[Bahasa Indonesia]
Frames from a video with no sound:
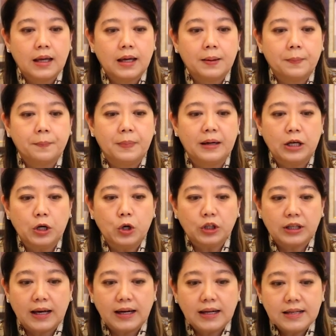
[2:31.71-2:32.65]
Bagi
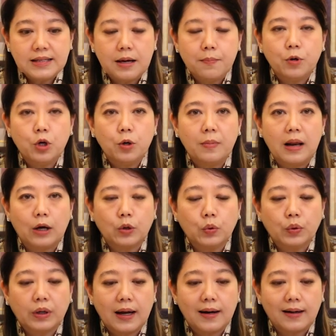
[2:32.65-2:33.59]
notaris yang belum
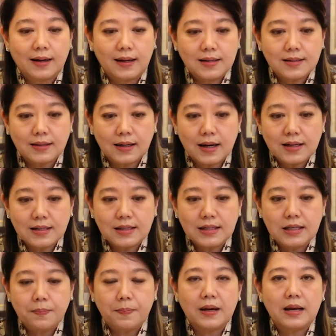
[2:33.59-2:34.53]
melakukan
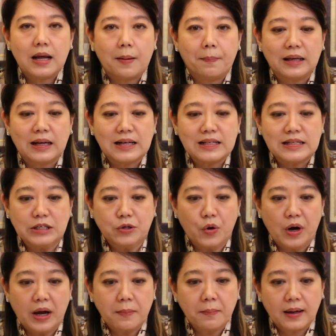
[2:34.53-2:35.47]
registrasi pada aplikasi
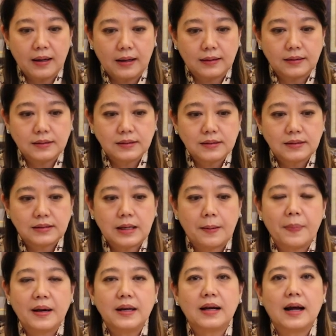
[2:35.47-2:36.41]
GoML
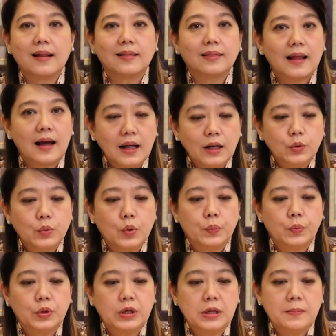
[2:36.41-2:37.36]
sampai dengan tanggal
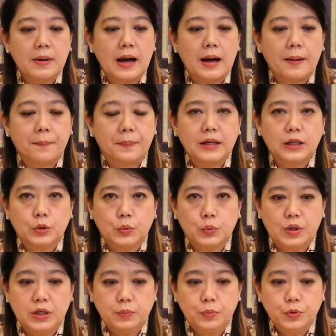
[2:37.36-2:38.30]
25 April
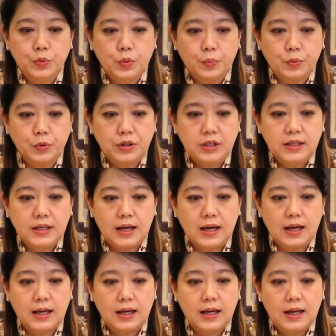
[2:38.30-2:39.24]

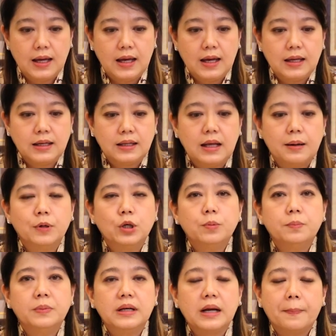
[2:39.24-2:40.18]
2023 dan
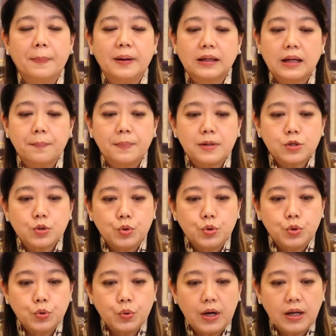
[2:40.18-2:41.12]
belum mendapatkan
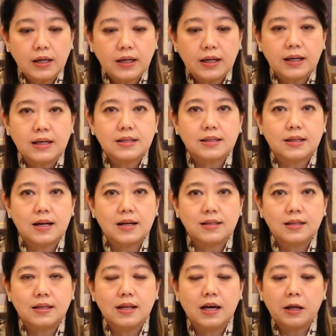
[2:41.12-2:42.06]
persetujuan
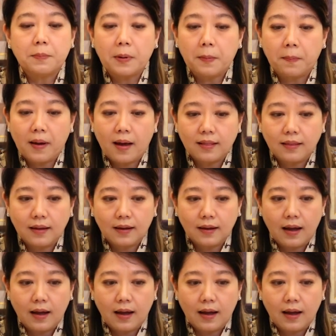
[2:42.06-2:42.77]
registrasi dari PPATK